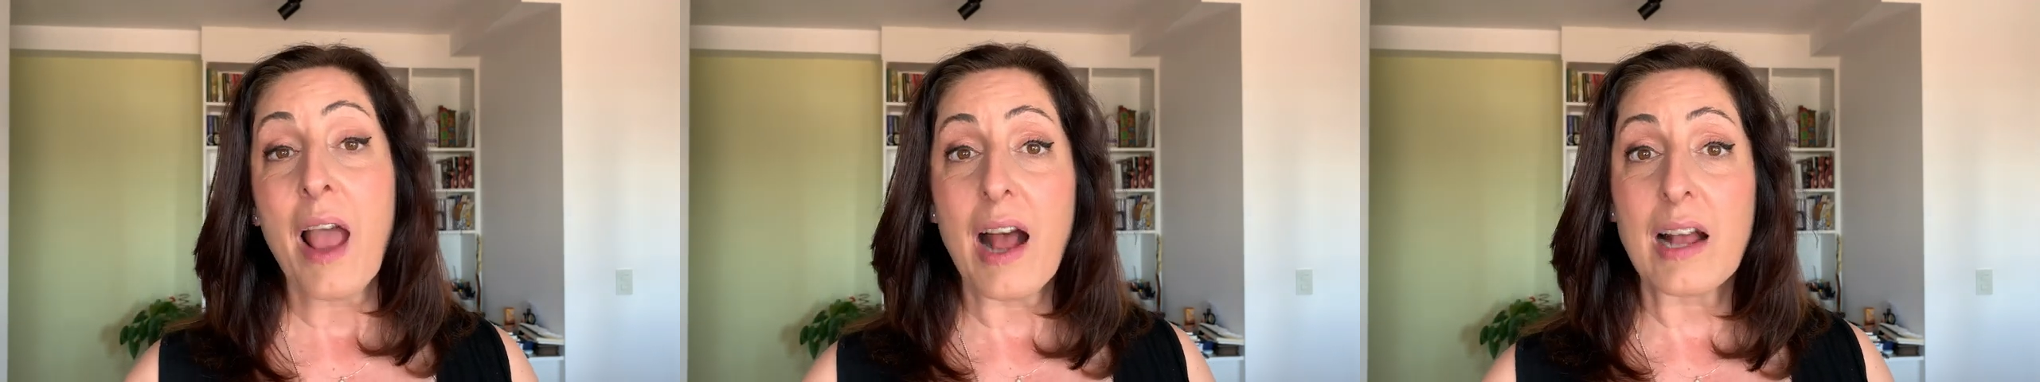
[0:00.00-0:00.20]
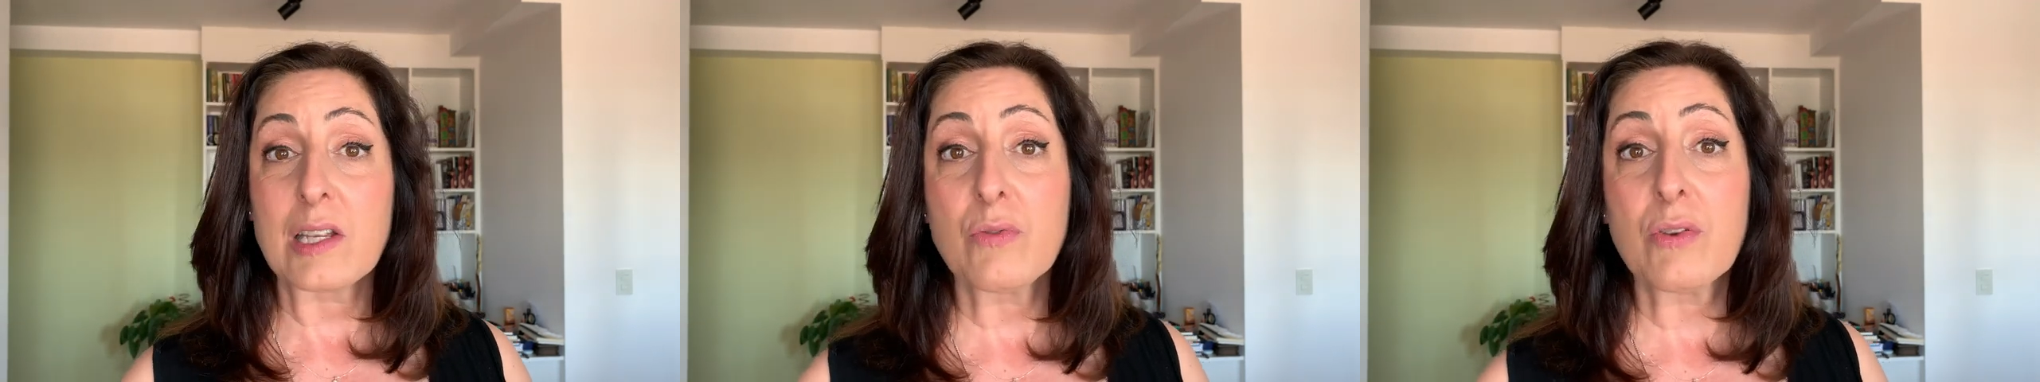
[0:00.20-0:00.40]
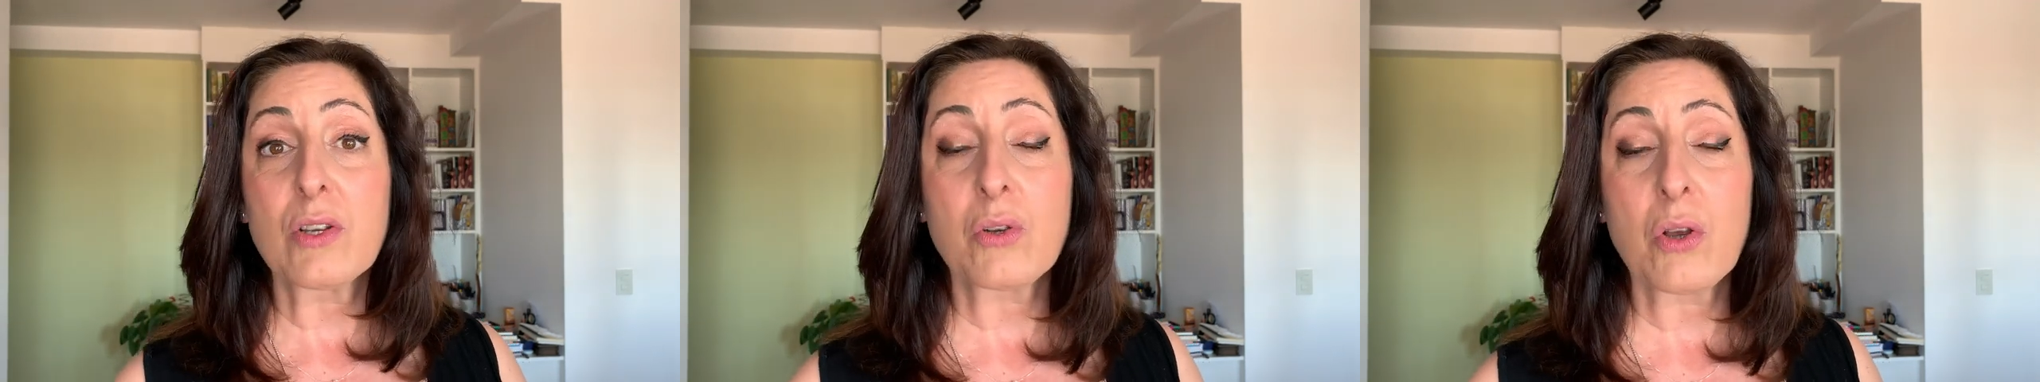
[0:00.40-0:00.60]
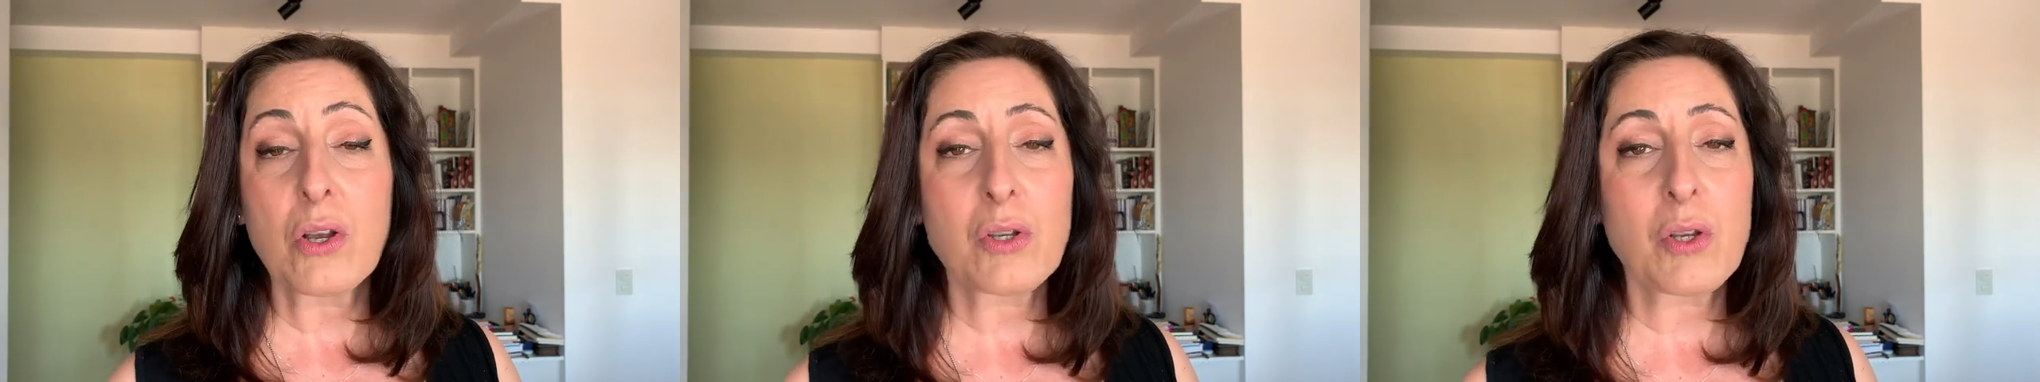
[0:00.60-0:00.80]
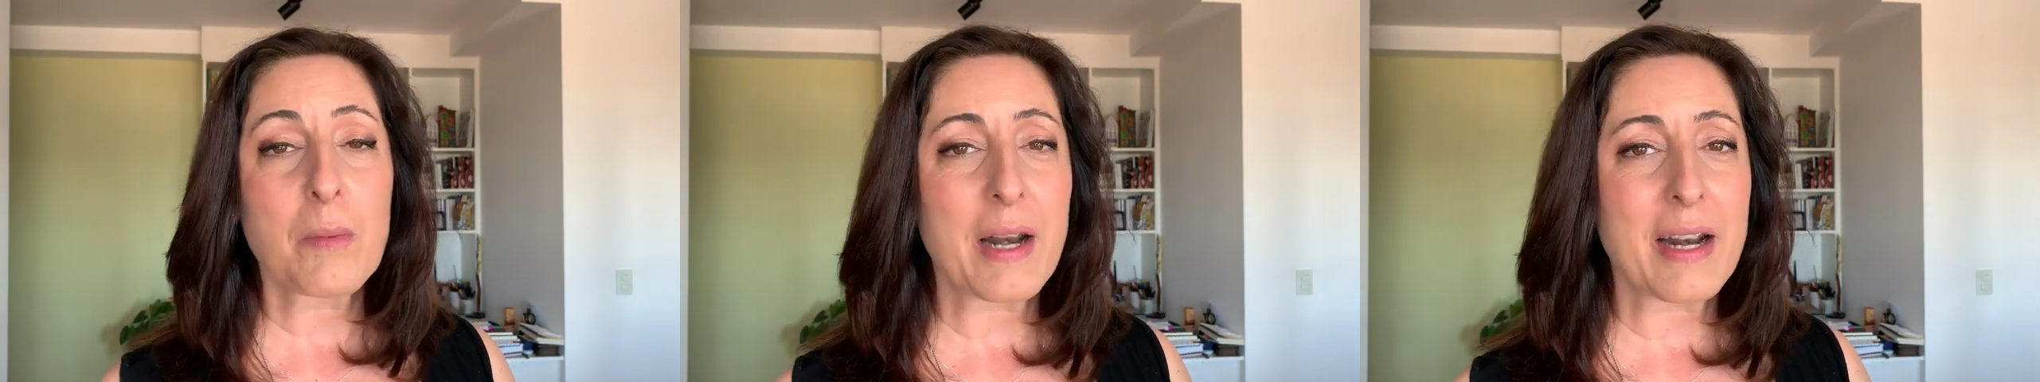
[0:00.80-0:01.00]
as
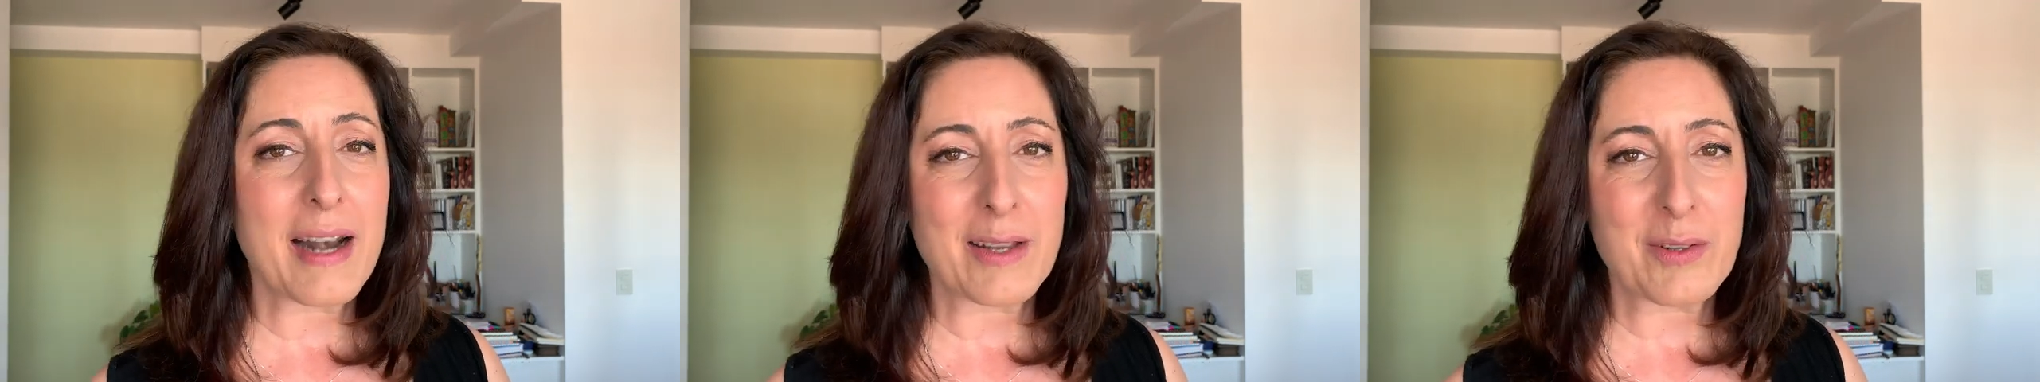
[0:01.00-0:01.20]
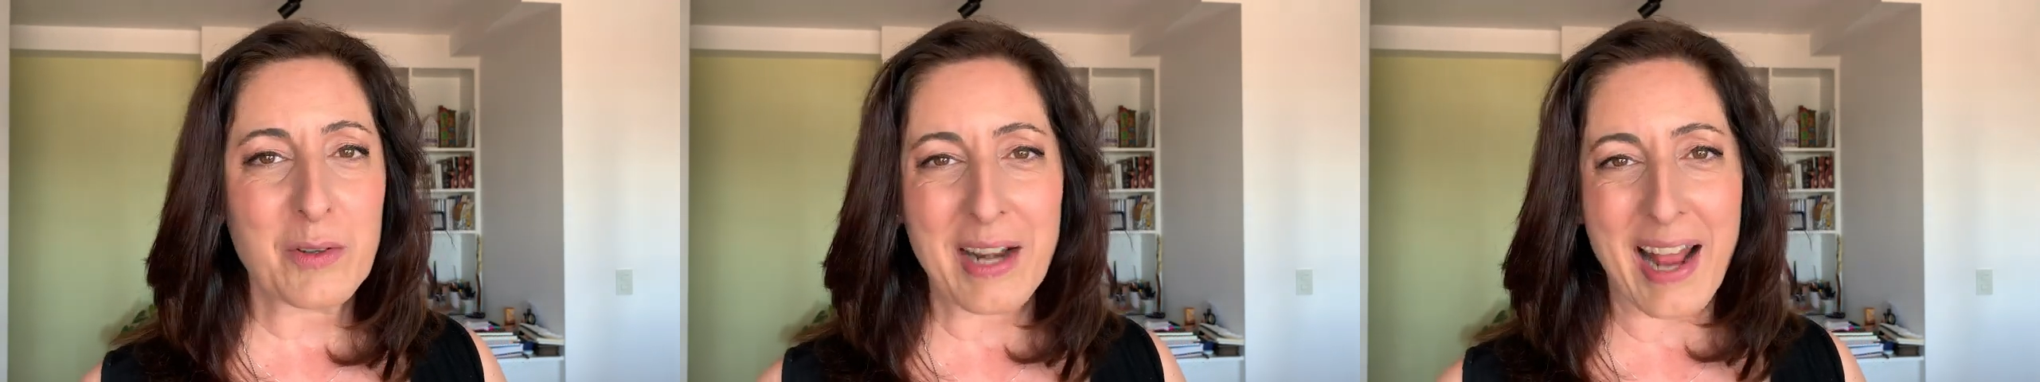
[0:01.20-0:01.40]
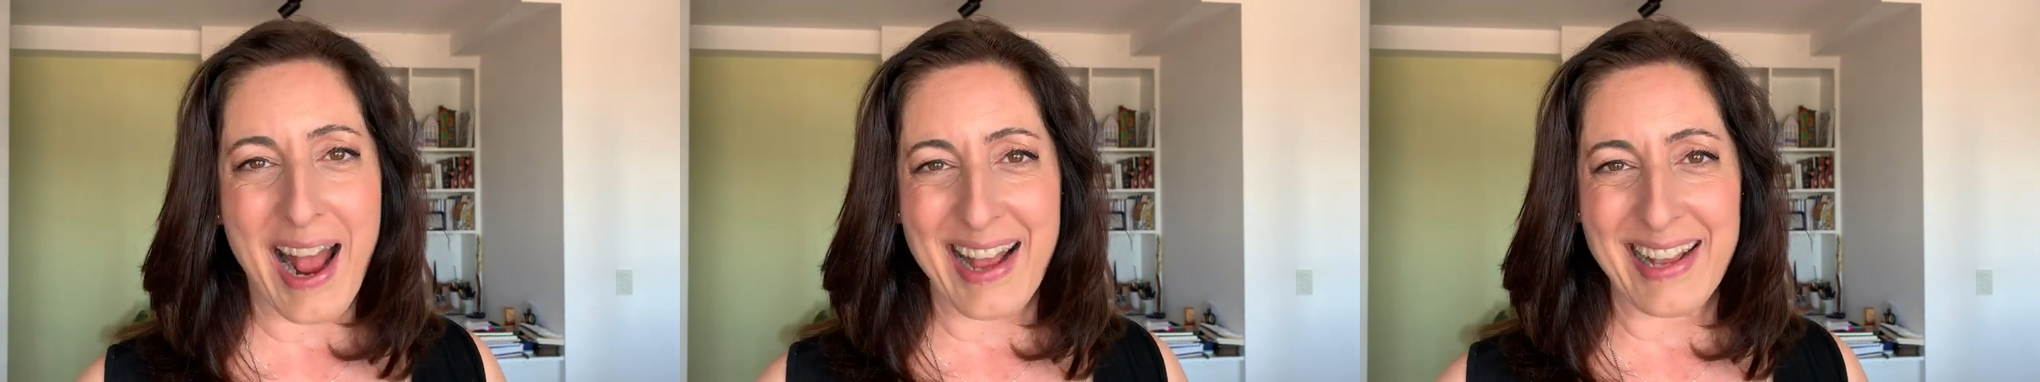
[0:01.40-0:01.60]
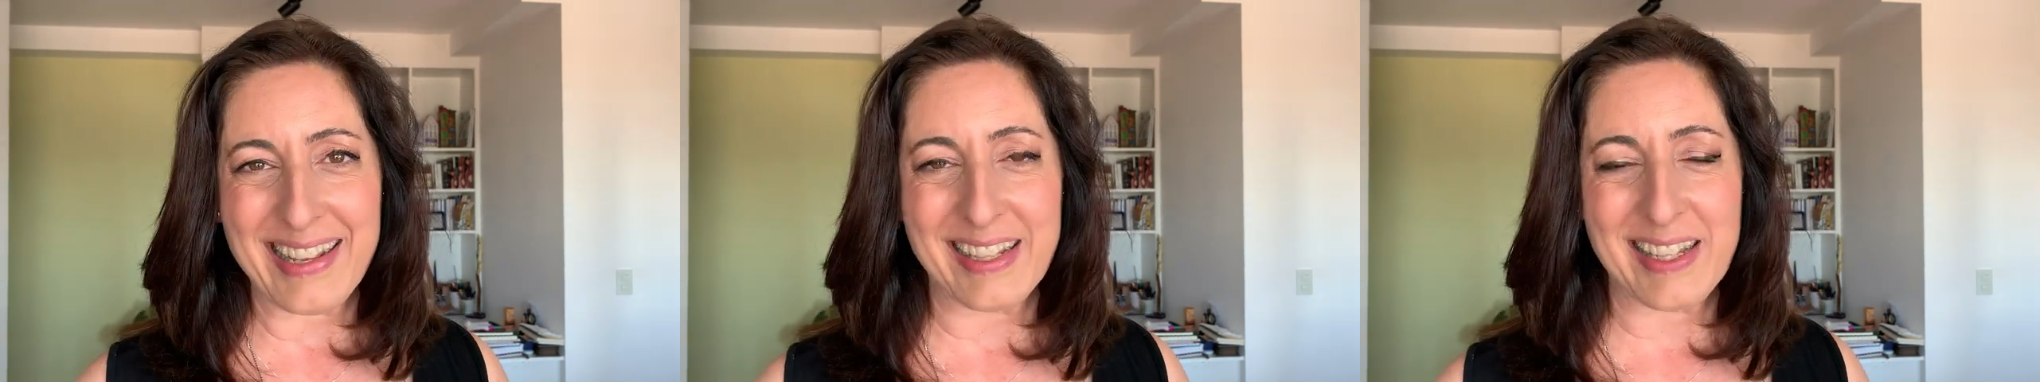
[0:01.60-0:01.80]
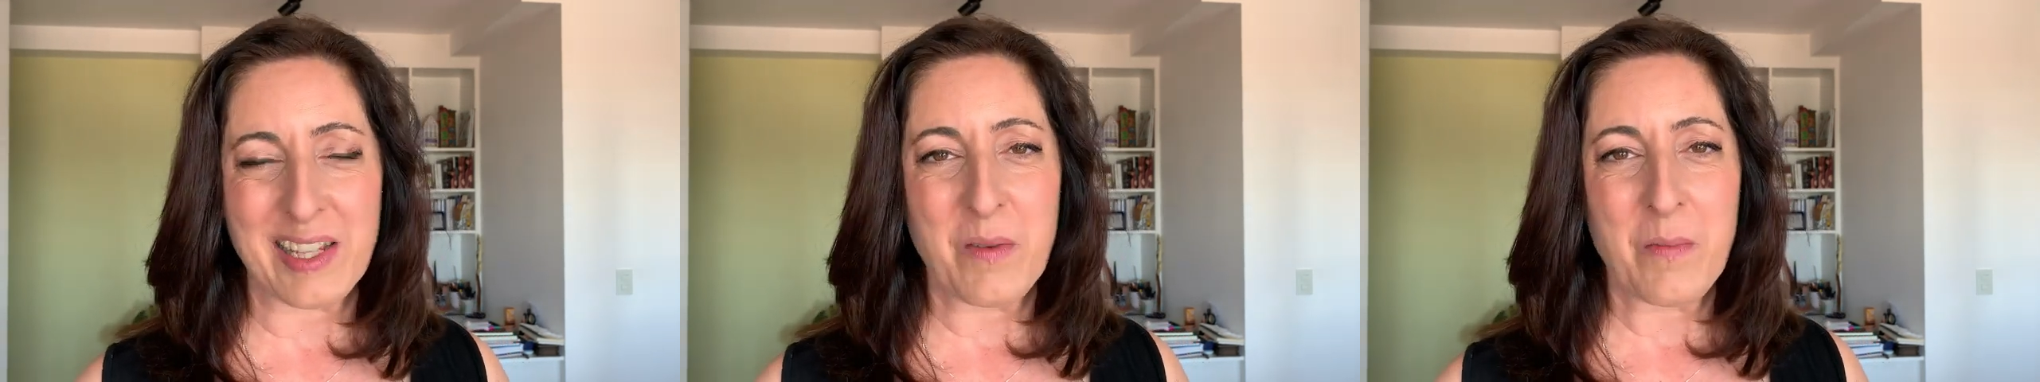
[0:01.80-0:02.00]
visões
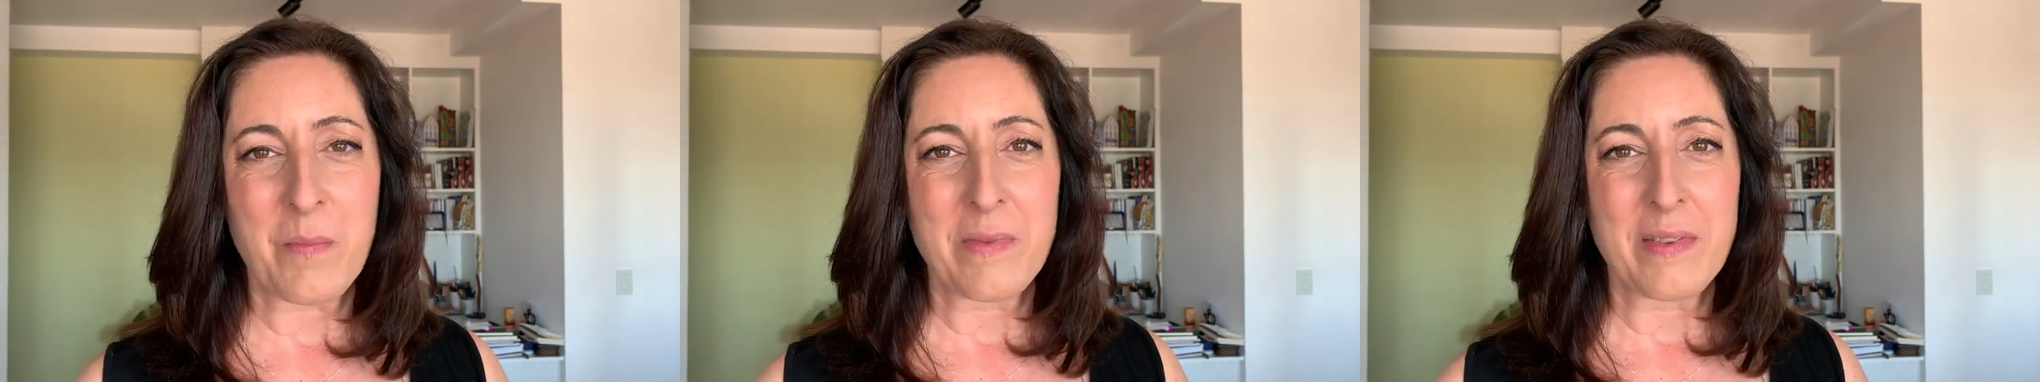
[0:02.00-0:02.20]
sobrenaturais.